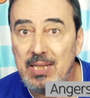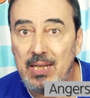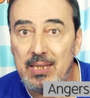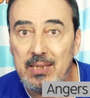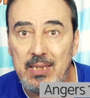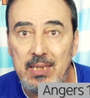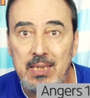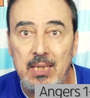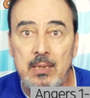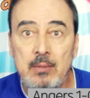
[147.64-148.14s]

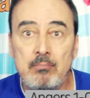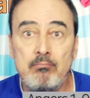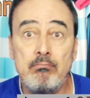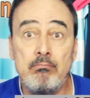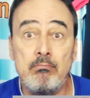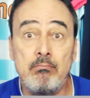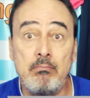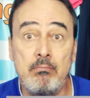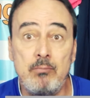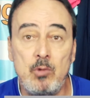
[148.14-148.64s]
derrière.
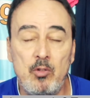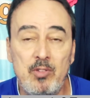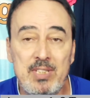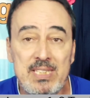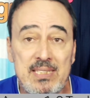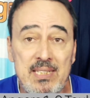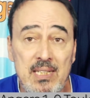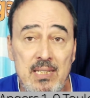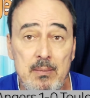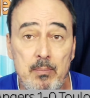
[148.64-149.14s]
Hmm, mauvais
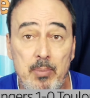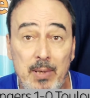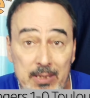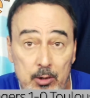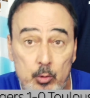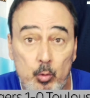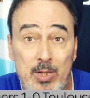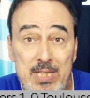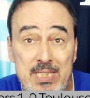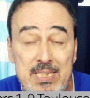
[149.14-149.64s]
signe.
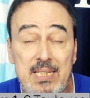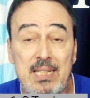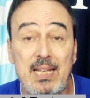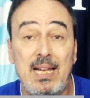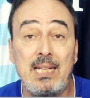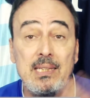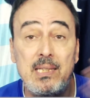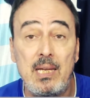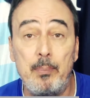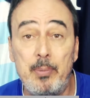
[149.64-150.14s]
Brightweight qui
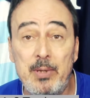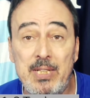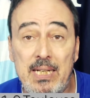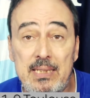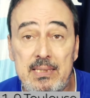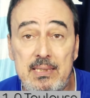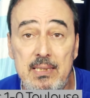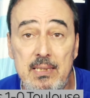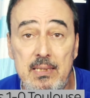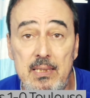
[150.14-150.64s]
rate un
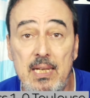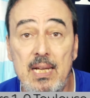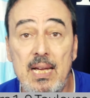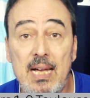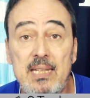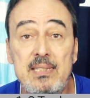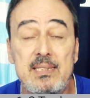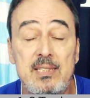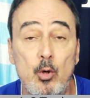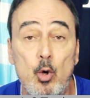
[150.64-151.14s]
penalty.
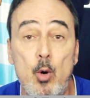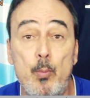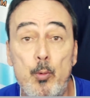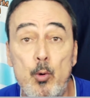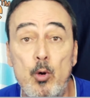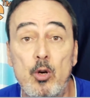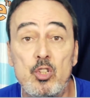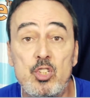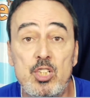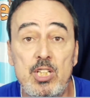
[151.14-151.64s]
1-0
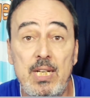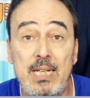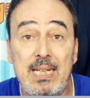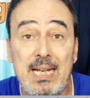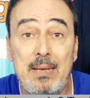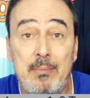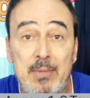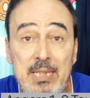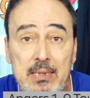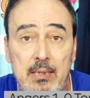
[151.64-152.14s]
pour Angers
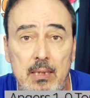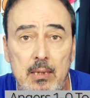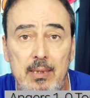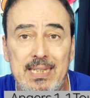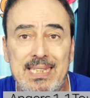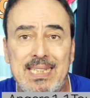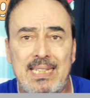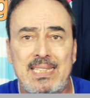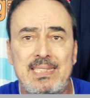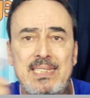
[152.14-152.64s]
à la mi-temps.
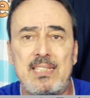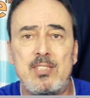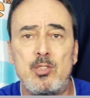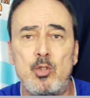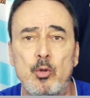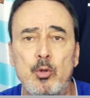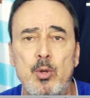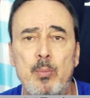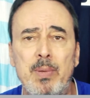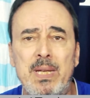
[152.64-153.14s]

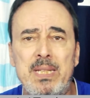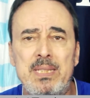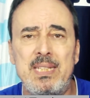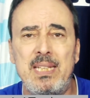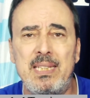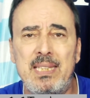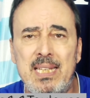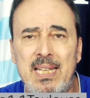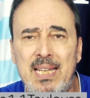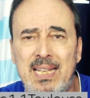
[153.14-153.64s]
Égalisation de Ben
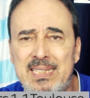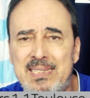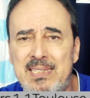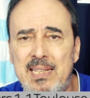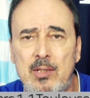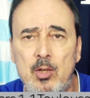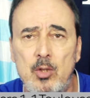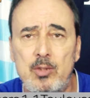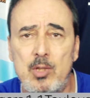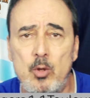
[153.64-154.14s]
Yedder à la
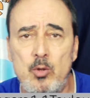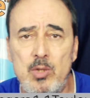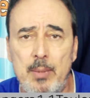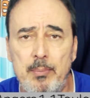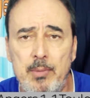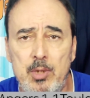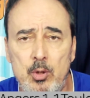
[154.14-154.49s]
51e